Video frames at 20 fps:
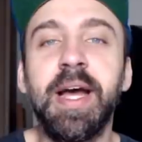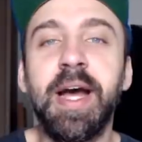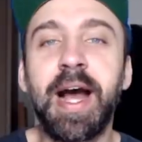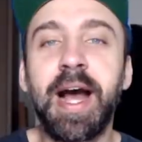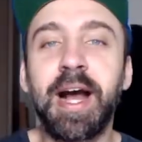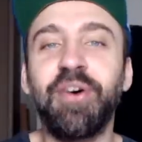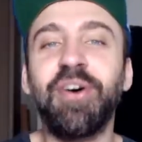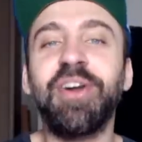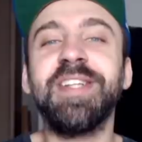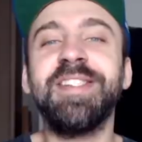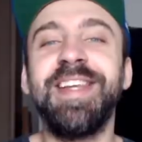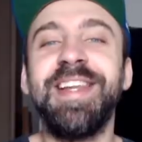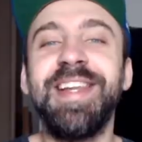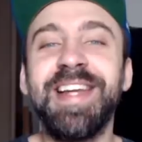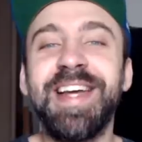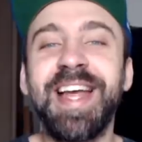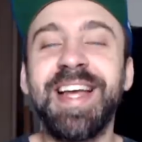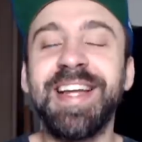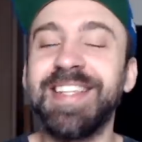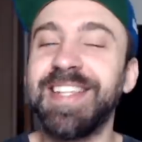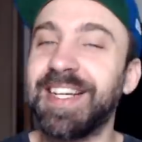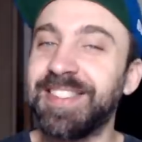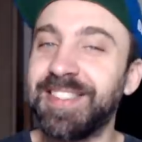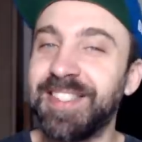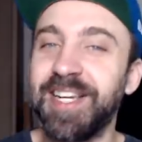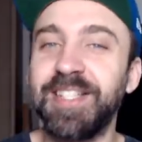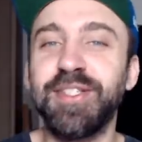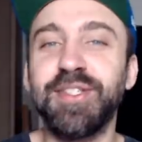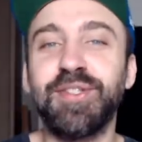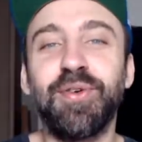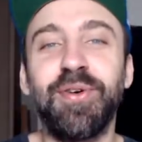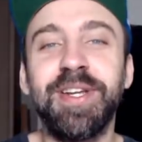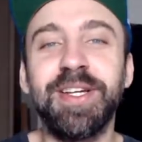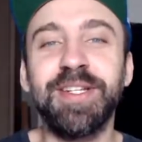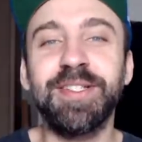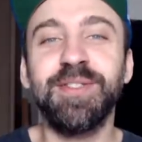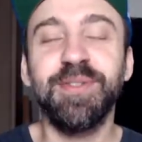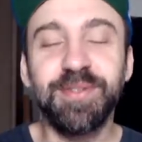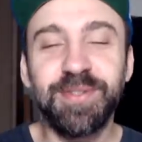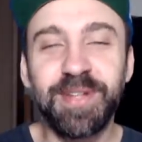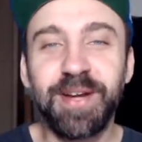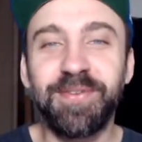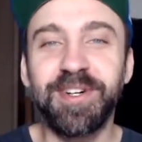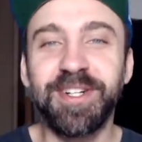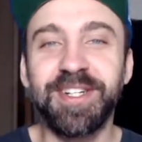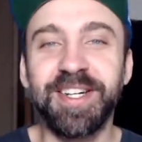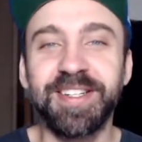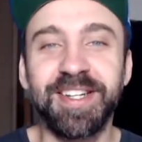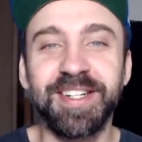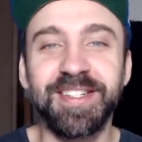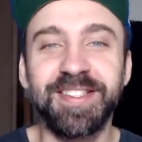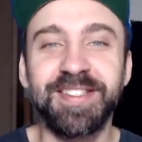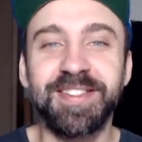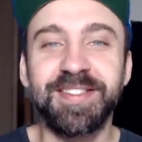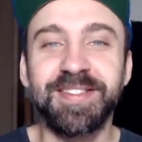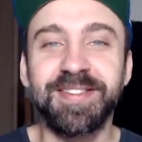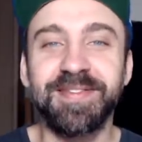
Agora se liguem nas três escolhas do Denver Nuggets.